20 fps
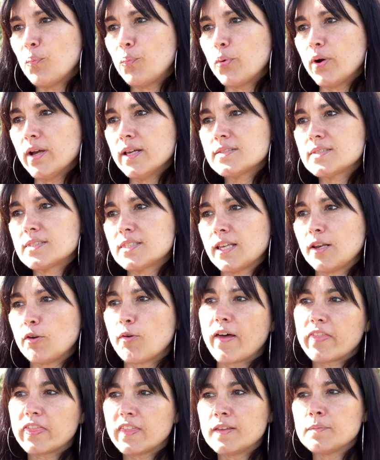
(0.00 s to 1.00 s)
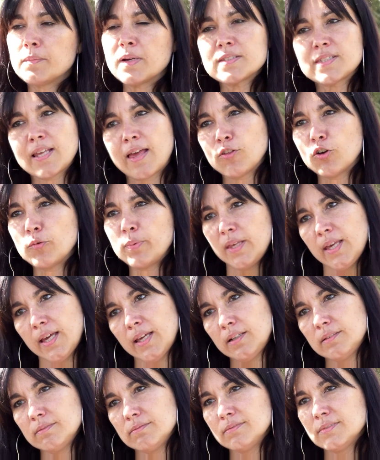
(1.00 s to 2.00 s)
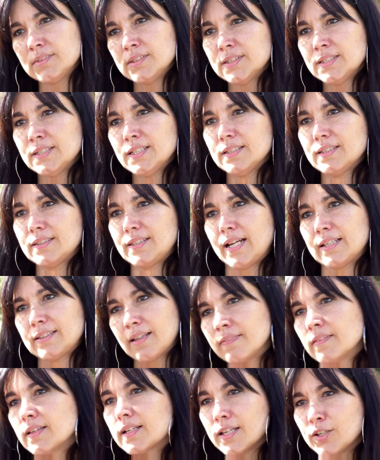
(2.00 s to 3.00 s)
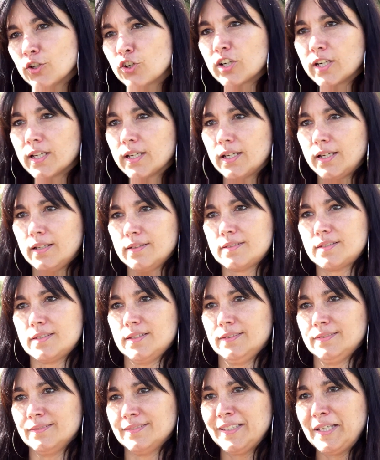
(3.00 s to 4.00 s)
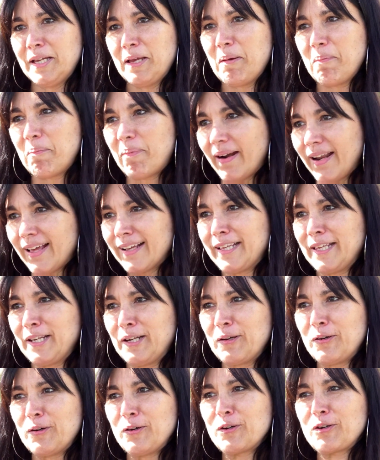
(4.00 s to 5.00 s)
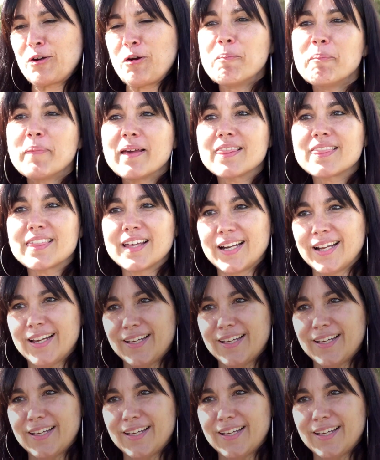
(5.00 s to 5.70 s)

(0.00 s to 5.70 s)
pues si lo hace demasiado bien, tratan de que no regrese, para que no convenza a